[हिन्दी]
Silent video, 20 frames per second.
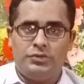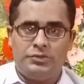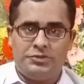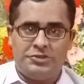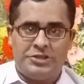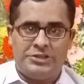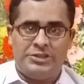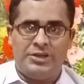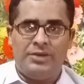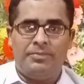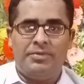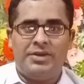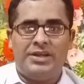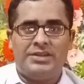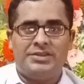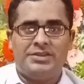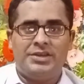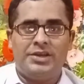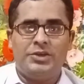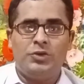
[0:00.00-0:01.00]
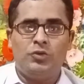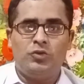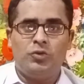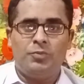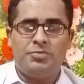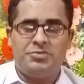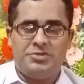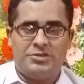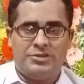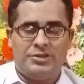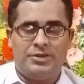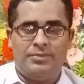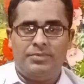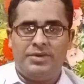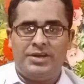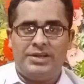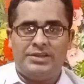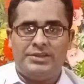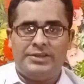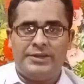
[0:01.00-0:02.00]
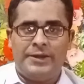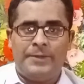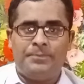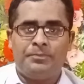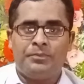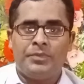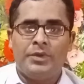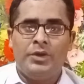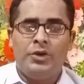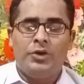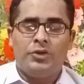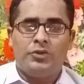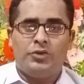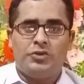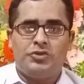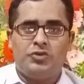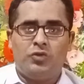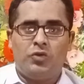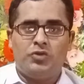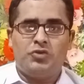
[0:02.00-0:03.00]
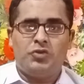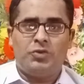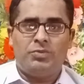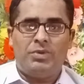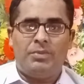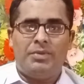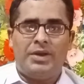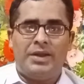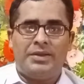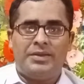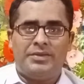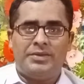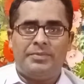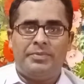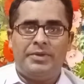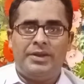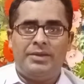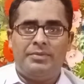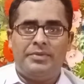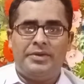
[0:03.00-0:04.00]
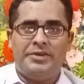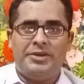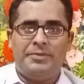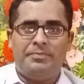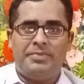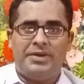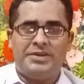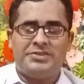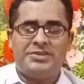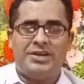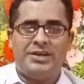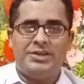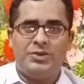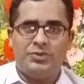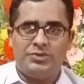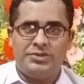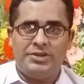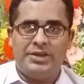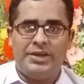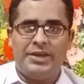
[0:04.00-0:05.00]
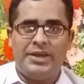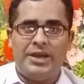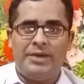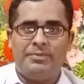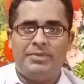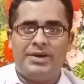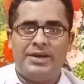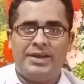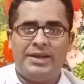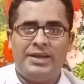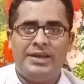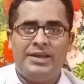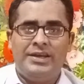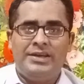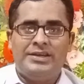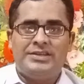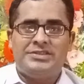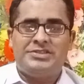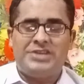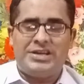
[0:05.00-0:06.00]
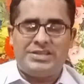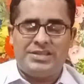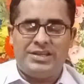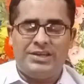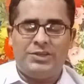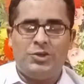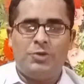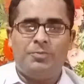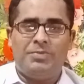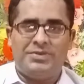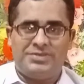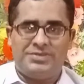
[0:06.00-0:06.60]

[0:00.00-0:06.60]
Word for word: चैनल बनाते हैं यूट्यूब चैनल बनाते हैं तो शुरू शुरू में हमारा सबसे पहले ये परेशानी होती है कि हमारे चैनल के ऊपर